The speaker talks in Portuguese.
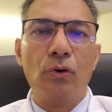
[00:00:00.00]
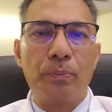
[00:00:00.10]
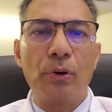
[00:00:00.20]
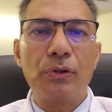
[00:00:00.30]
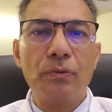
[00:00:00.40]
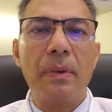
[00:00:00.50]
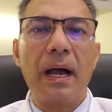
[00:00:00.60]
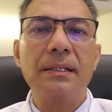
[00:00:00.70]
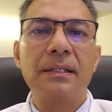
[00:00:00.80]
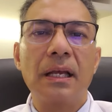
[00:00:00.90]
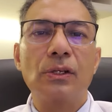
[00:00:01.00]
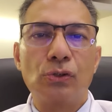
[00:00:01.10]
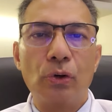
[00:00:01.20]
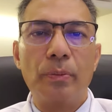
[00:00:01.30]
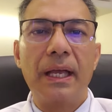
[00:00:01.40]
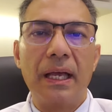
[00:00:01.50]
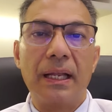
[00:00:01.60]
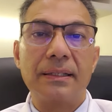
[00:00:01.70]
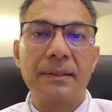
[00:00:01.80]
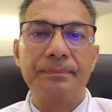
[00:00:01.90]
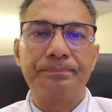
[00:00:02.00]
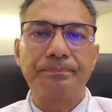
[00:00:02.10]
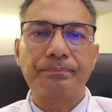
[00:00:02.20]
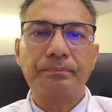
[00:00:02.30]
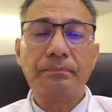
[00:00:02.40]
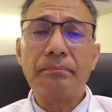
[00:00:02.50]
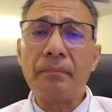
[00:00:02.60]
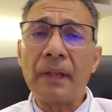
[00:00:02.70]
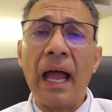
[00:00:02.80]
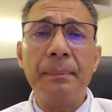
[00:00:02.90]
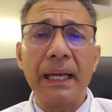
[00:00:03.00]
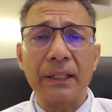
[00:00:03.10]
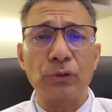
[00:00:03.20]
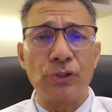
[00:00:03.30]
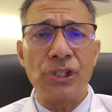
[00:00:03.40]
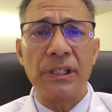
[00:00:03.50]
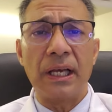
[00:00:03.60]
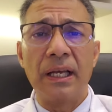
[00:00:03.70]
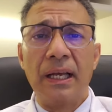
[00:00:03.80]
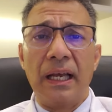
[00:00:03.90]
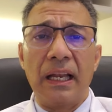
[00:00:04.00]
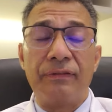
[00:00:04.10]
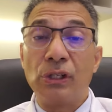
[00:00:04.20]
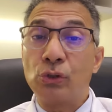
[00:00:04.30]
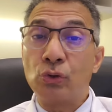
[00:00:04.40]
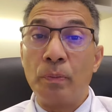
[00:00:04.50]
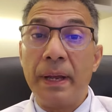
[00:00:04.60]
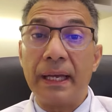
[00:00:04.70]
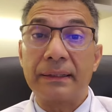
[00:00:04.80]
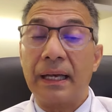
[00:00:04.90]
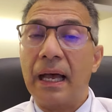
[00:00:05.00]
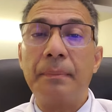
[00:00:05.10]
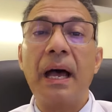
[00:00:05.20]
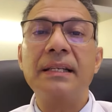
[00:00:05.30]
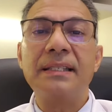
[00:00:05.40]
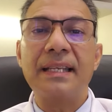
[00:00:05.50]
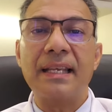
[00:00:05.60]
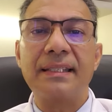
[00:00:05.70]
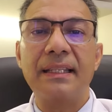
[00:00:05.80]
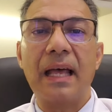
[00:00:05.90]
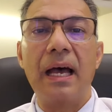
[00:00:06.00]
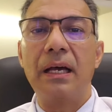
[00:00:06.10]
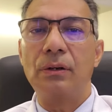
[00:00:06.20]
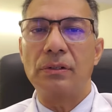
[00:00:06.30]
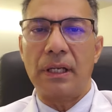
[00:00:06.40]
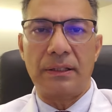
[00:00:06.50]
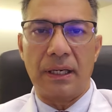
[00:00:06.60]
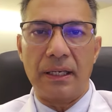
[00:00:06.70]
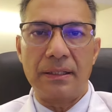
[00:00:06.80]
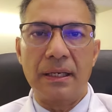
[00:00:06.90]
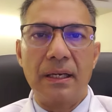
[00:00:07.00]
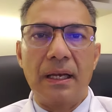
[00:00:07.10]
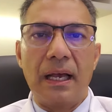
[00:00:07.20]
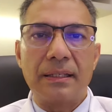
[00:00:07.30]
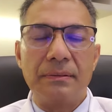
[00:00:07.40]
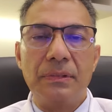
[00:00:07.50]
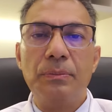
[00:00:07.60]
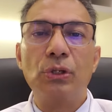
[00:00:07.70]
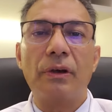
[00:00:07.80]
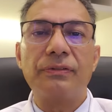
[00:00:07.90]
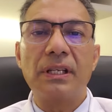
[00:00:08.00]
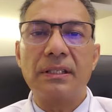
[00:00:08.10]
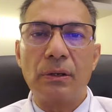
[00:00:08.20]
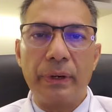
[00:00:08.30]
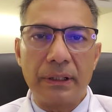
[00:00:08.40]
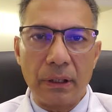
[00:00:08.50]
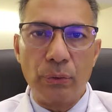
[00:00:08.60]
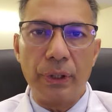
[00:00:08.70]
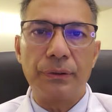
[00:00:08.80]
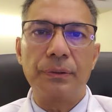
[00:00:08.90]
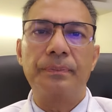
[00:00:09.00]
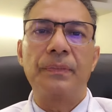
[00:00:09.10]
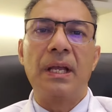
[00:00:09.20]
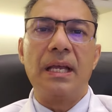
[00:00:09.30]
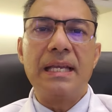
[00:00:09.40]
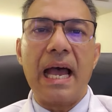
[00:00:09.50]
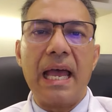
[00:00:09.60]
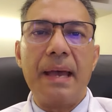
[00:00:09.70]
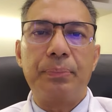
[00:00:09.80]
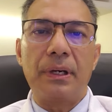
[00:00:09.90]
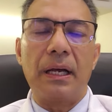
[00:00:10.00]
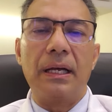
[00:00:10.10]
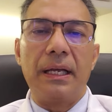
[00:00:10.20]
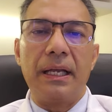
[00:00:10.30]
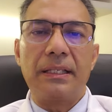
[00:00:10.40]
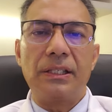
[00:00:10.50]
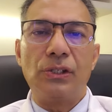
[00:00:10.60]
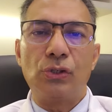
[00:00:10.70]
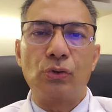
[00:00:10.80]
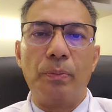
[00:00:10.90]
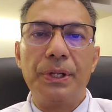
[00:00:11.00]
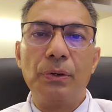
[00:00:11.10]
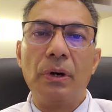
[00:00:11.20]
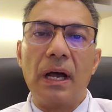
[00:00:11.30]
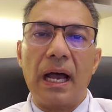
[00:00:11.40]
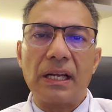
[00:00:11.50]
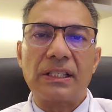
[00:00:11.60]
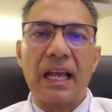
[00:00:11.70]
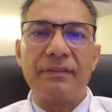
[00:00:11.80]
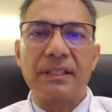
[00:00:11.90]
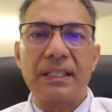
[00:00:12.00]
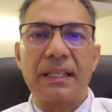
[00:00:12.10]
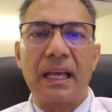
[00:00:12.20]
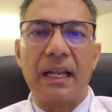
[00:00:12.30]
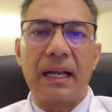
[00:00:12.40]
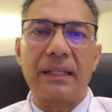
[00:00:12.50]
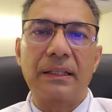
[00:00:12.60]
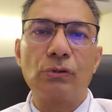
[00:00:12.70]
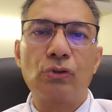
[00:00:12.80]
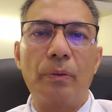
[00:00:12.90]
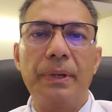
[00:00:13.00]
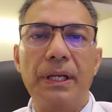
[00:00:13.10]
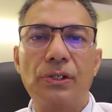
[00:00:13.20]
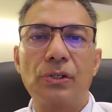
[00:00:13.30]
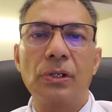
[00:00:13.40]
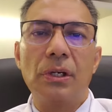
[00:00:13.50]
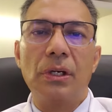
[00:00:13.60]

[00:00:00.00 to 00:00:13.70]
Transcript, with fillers: um pouquinho mais sobre elas. A melatonina, ela foi descoberta há mais de 60 anos atrás, assim, em 1958. E a época em que se descobriu, achava-se que ela era tão somente